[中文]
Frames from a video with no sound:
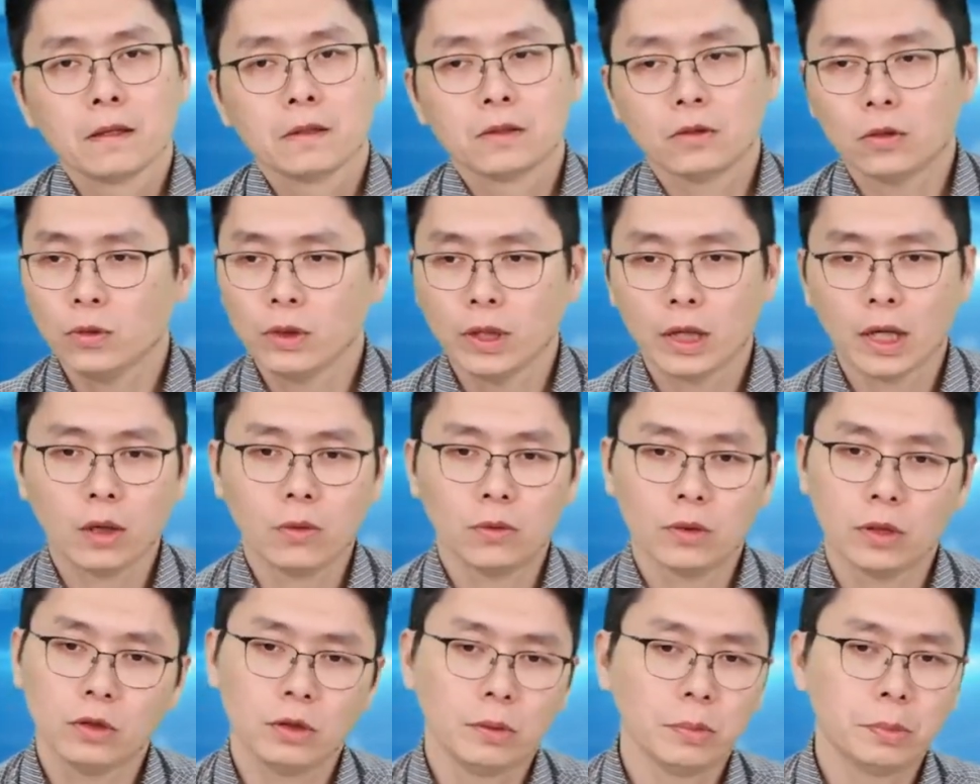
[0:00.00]
未来
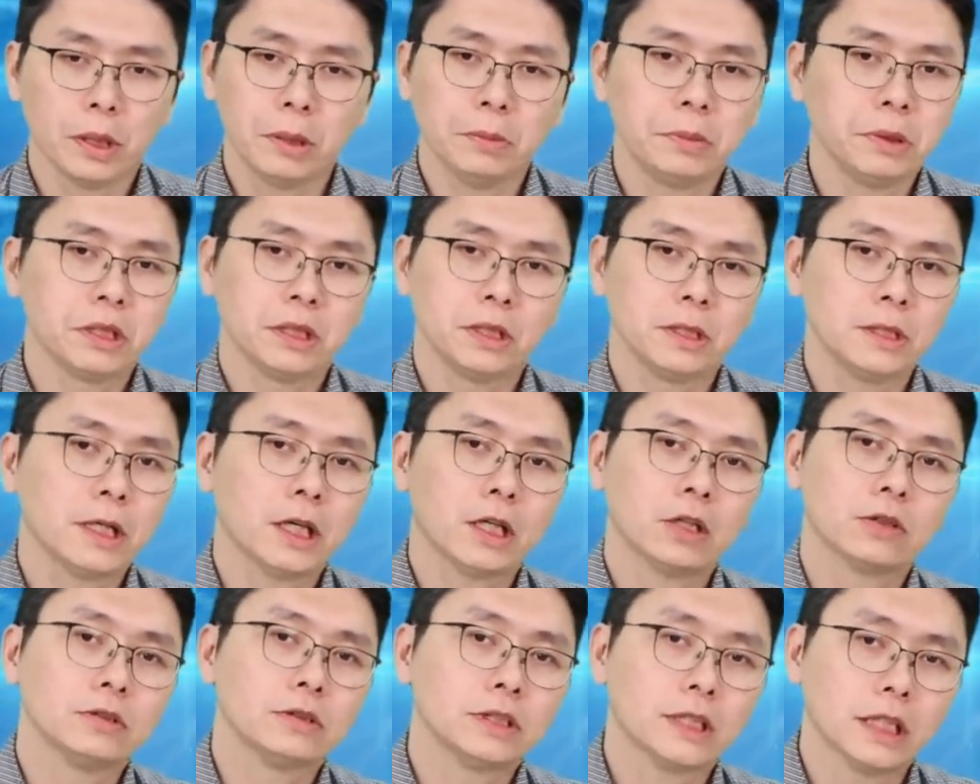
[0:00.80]
我认为本益比应
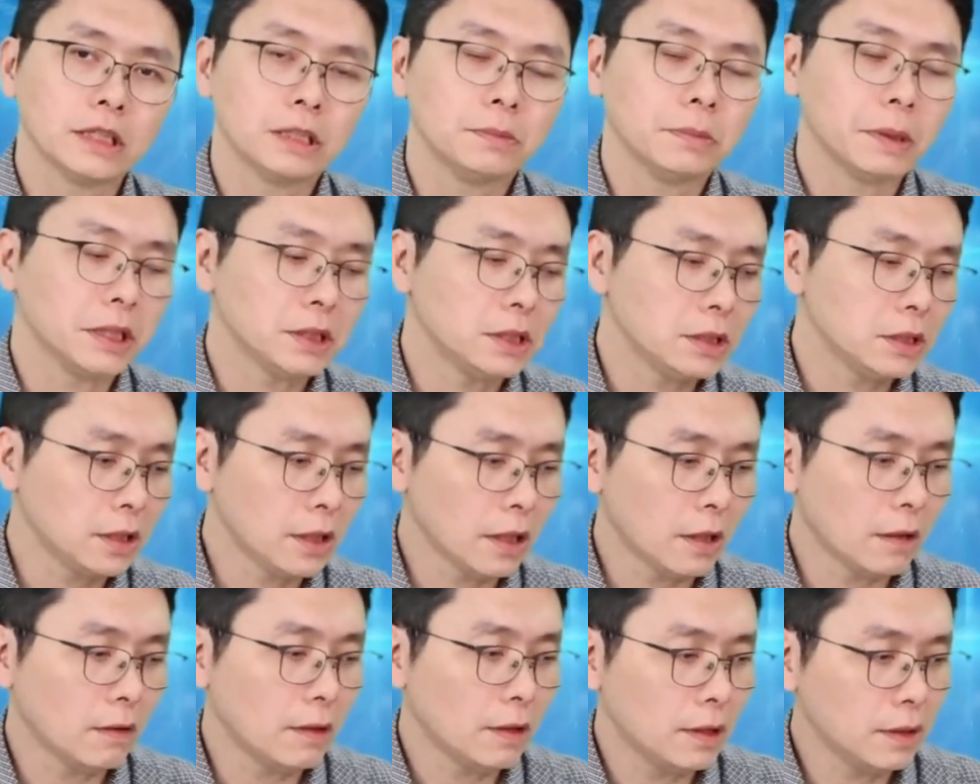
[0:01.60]
该都是30倍起
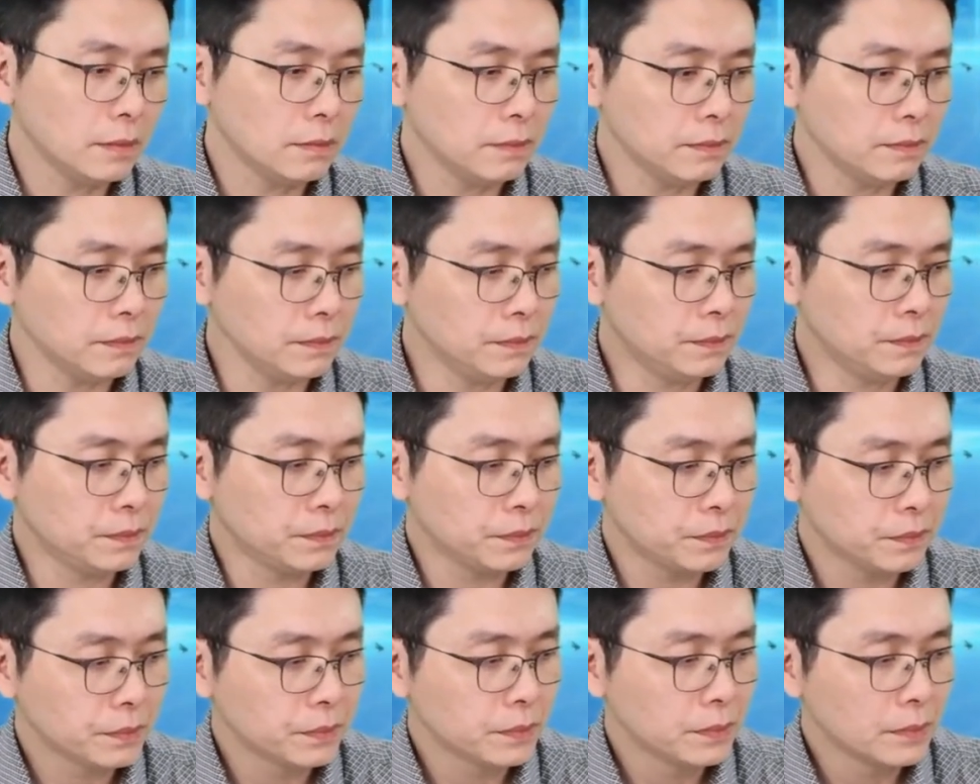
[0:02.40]
跳，
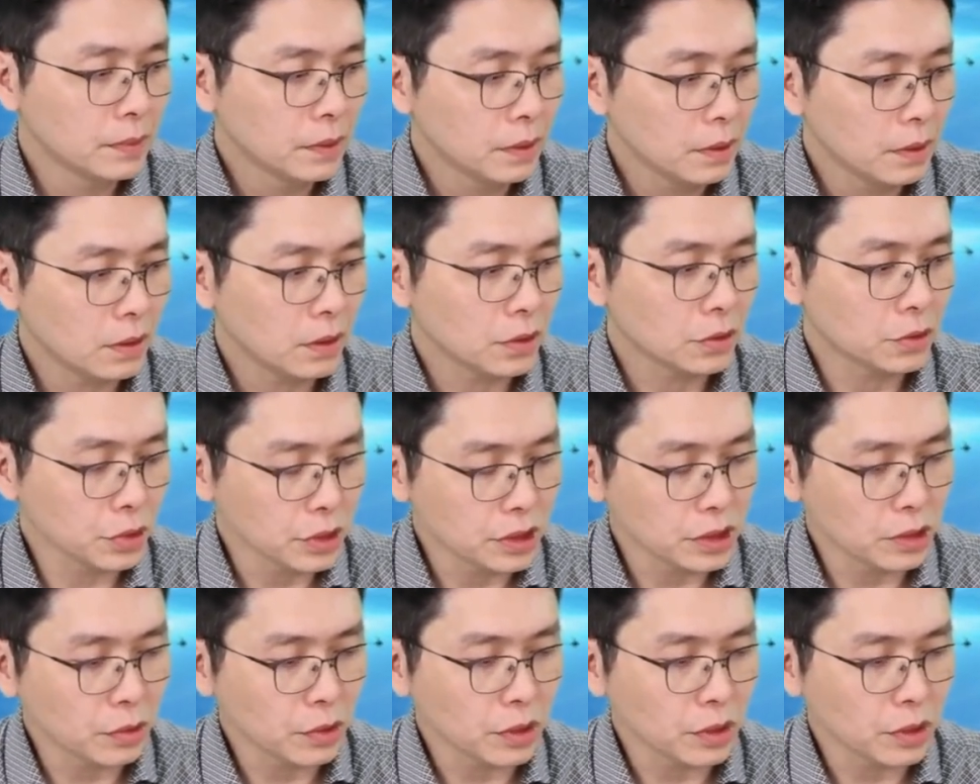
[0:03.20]
好，所以深